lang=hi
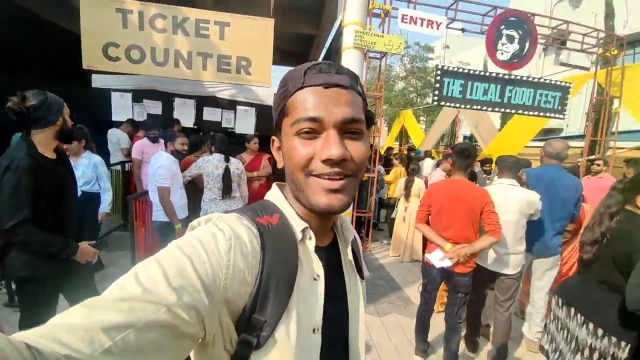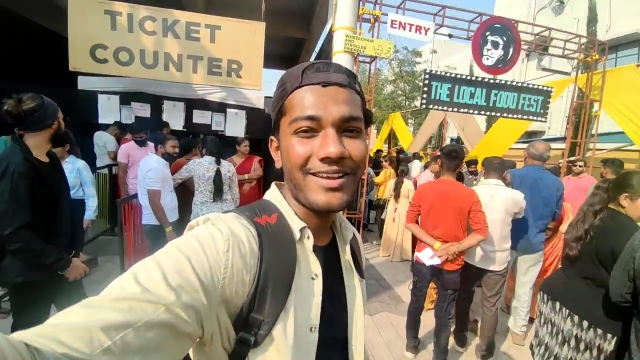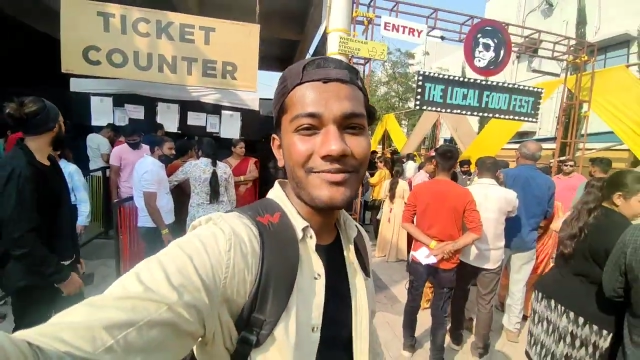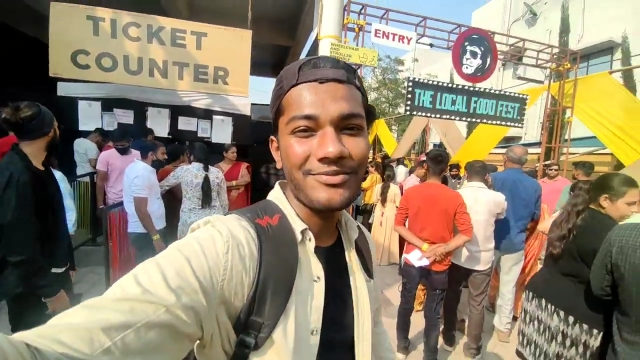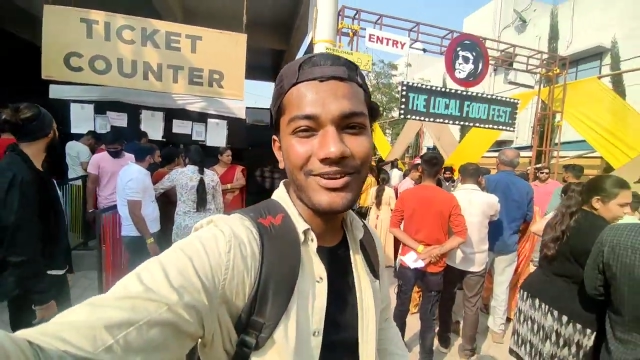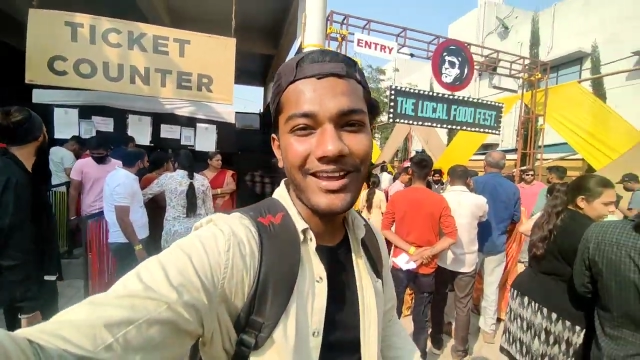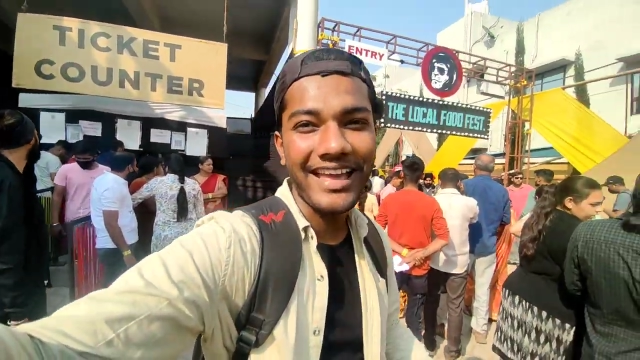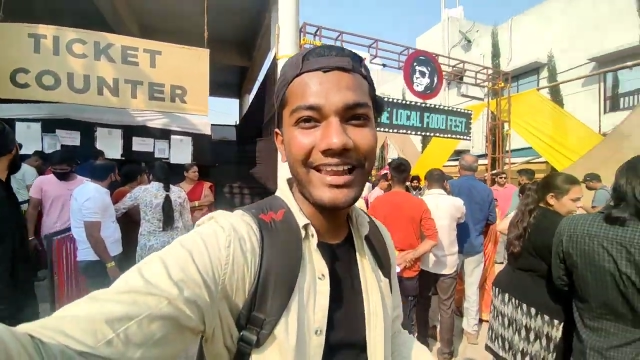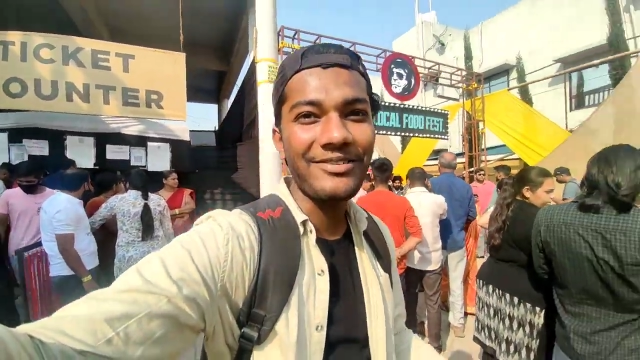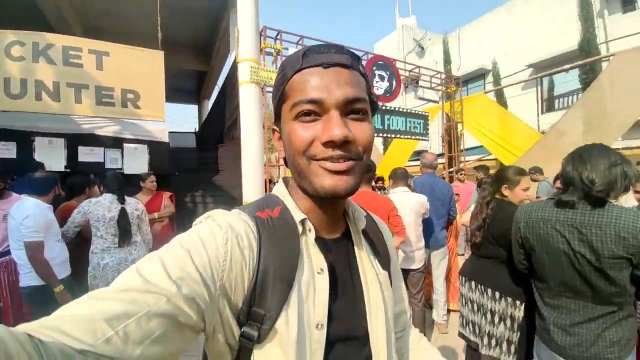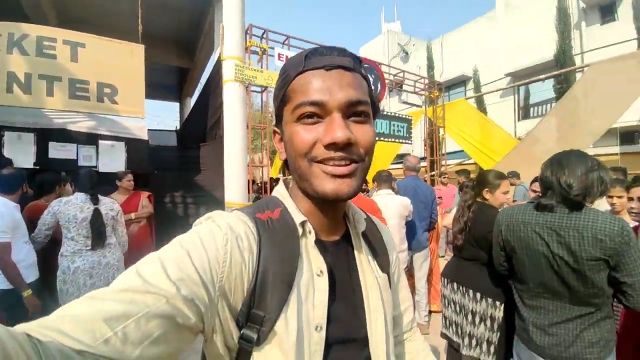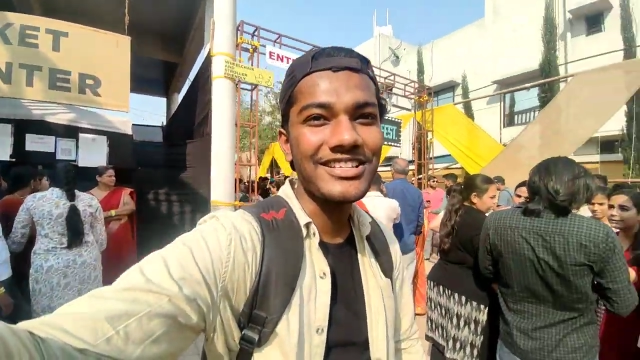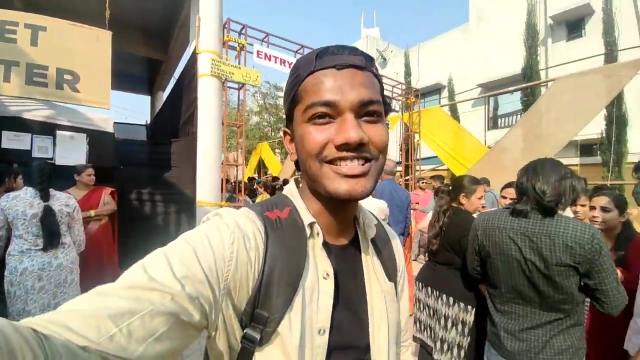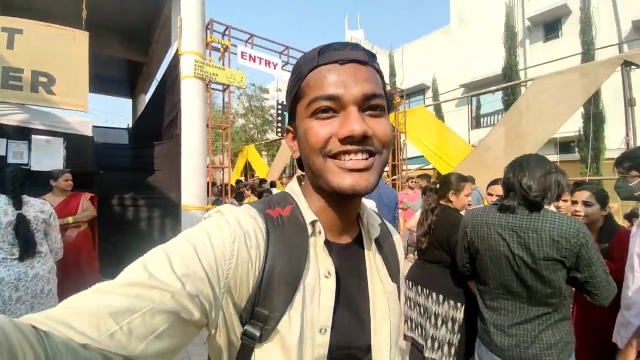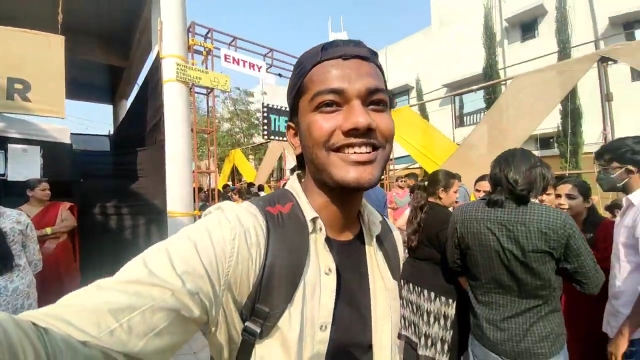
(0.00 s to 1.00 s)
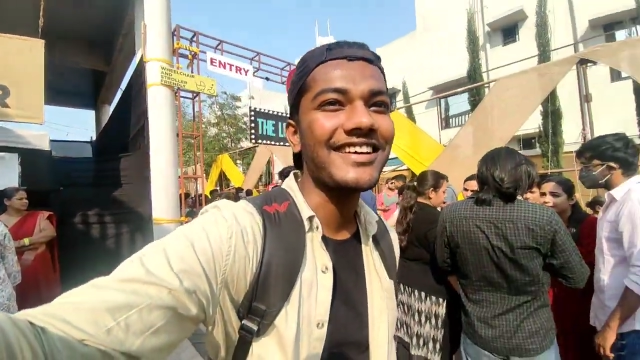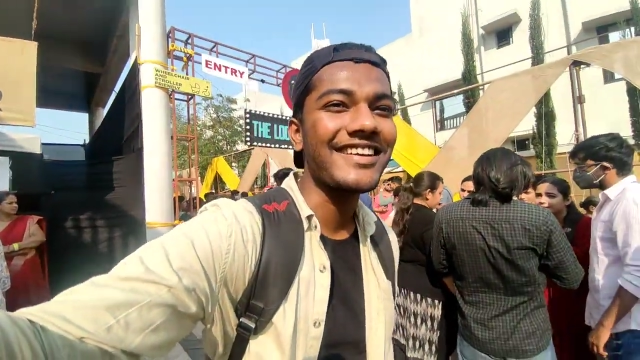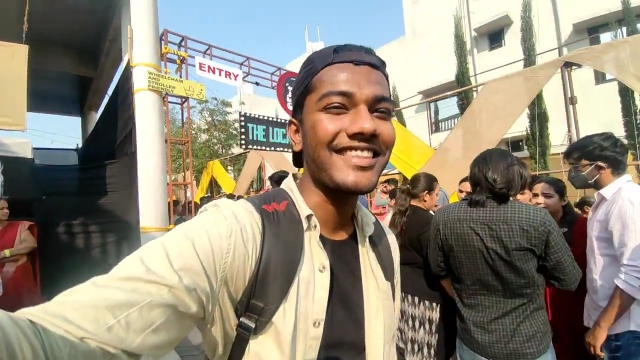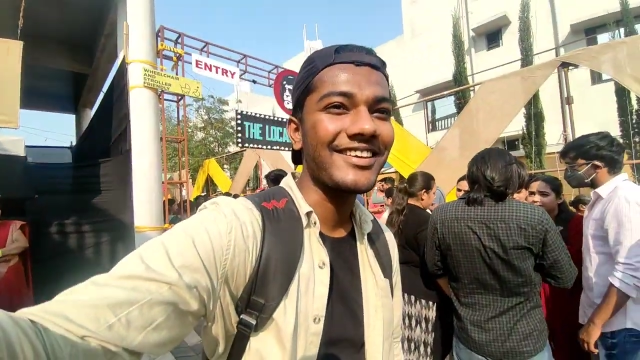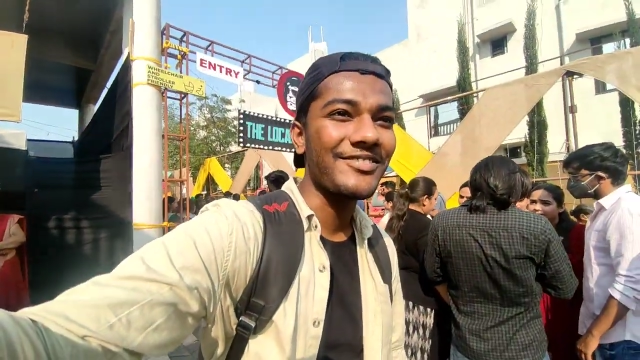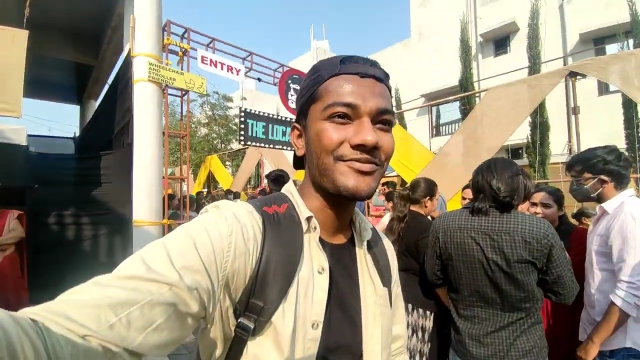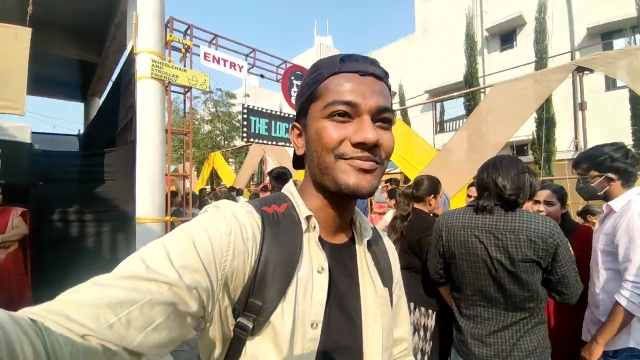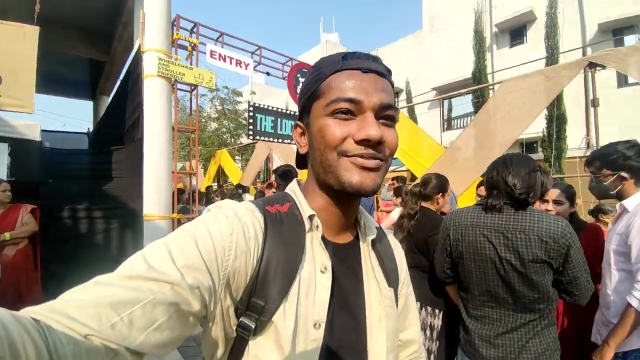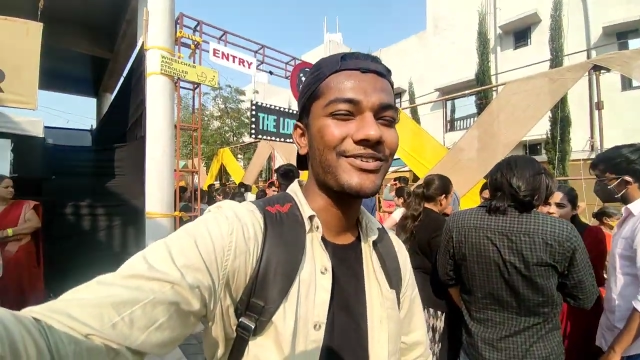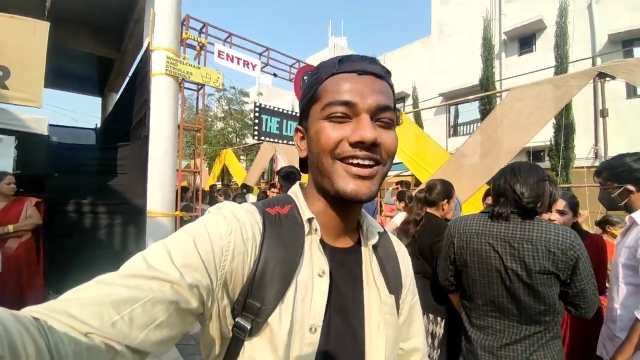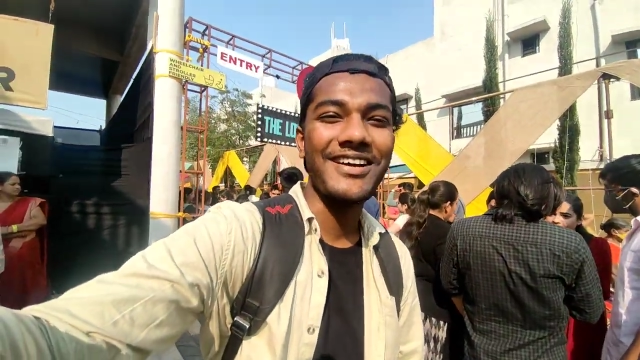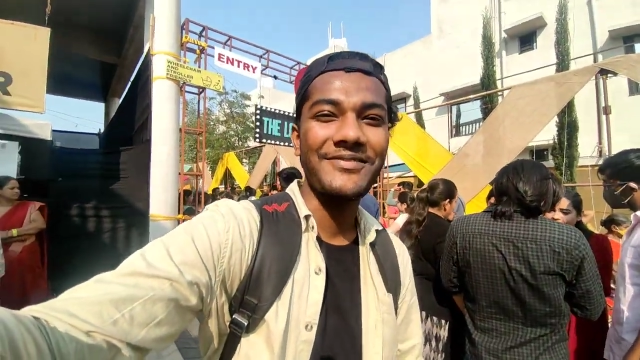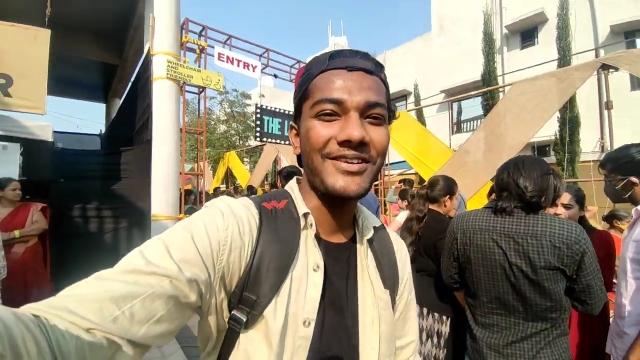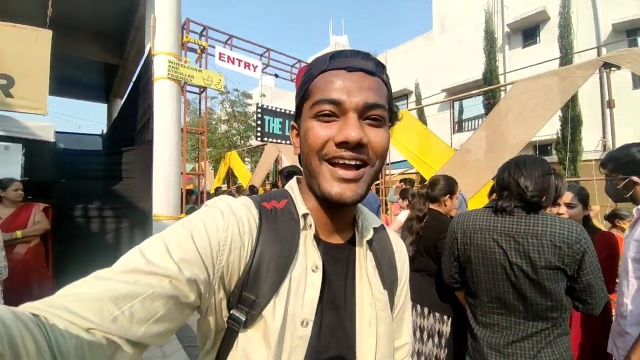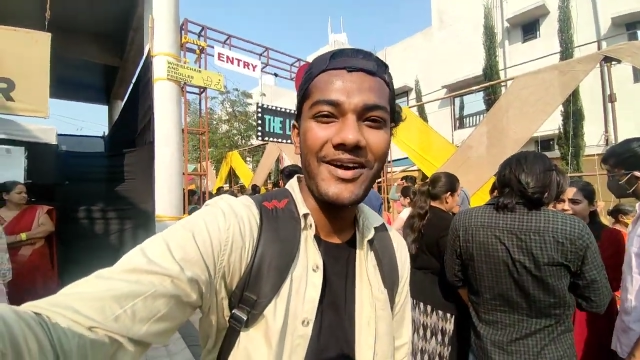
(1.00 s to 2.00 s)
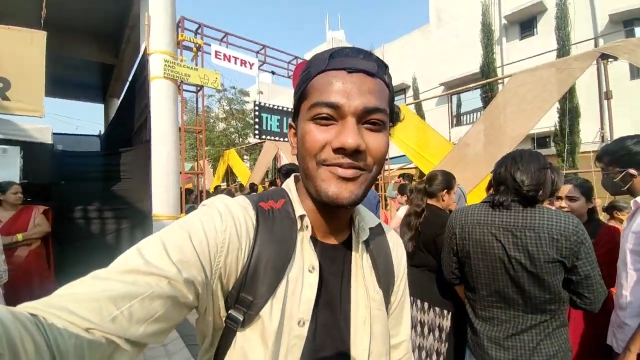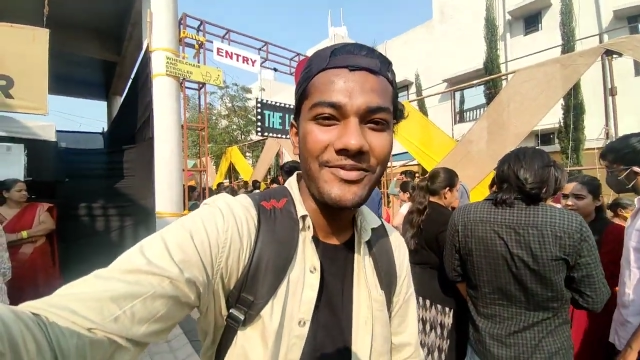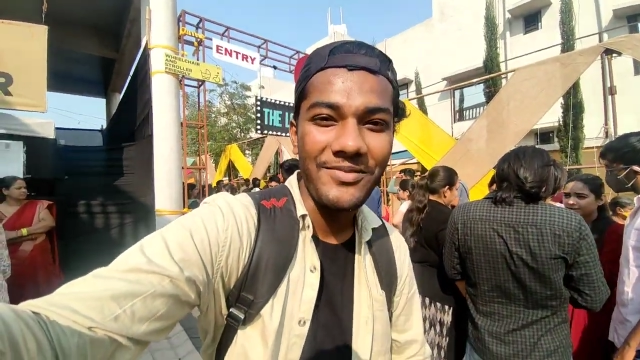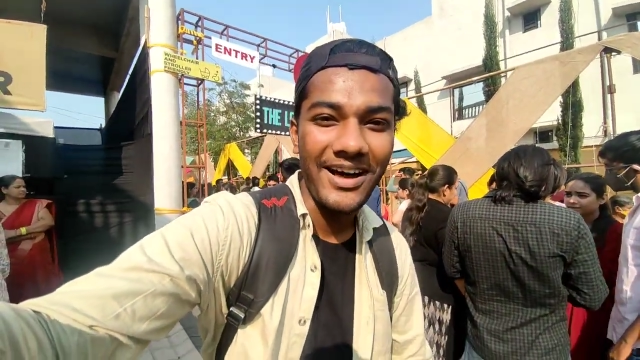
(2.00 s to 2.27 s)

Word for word: मैं ना पूरा कैलकुलेशन कर दे रहा हूँ पूरा यहाँ पे